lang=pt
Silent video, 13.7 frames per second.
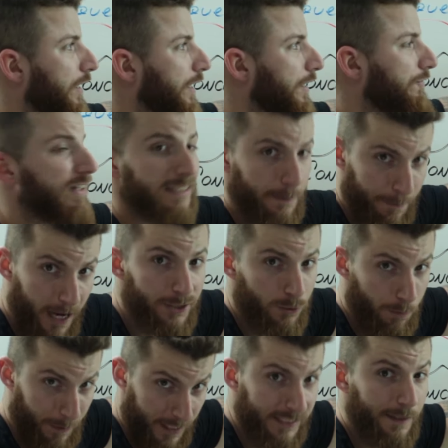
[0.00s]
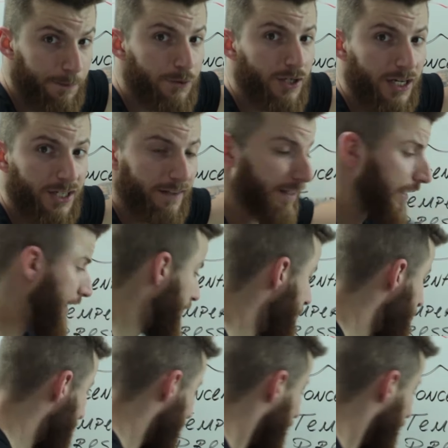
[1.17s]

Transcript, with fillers: que fazem parte do princípio de Le Chatelier,